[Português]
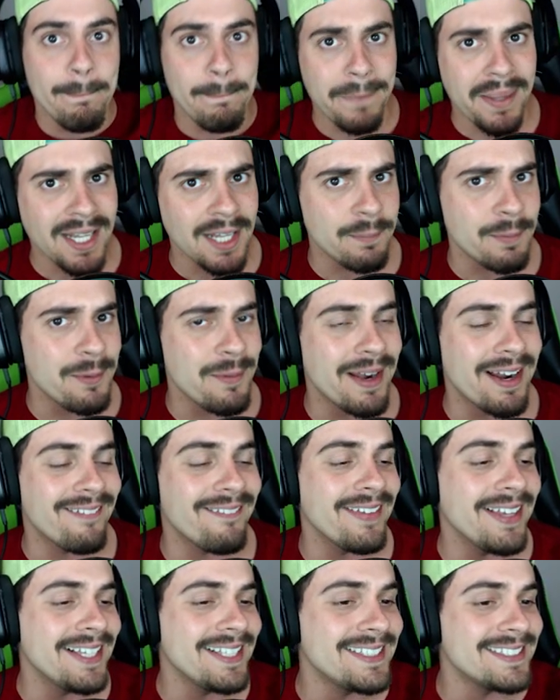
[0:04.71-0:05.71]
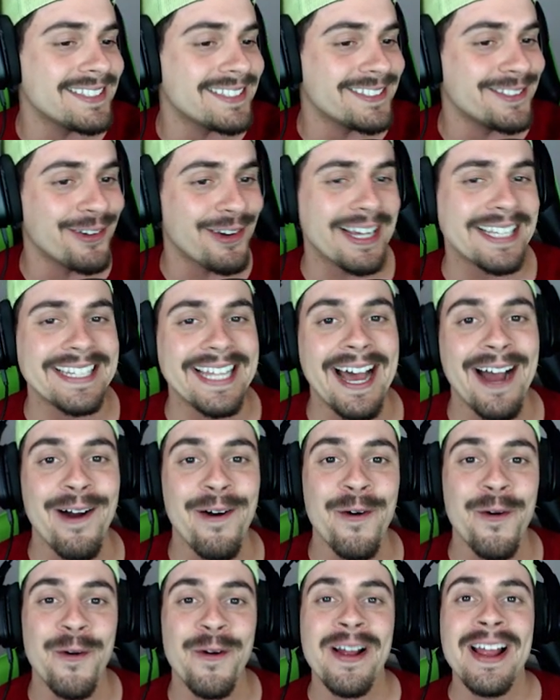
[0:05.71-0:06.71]
pela primeira vez no
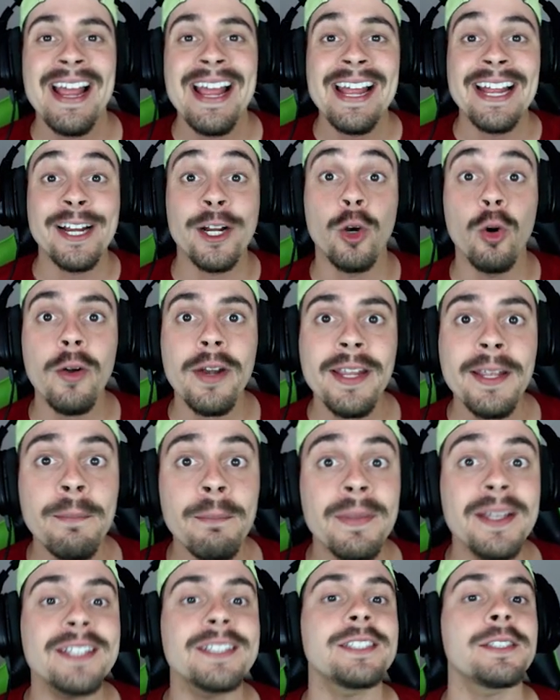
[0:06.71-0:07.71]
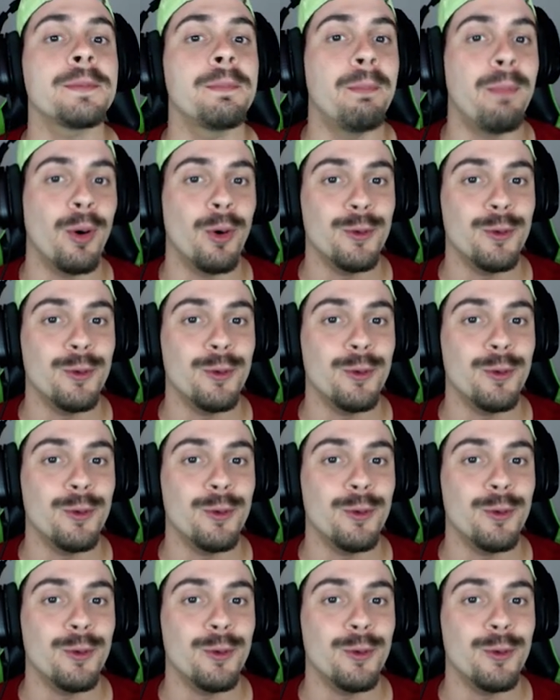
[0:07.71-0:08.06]
canal, Grimes.io.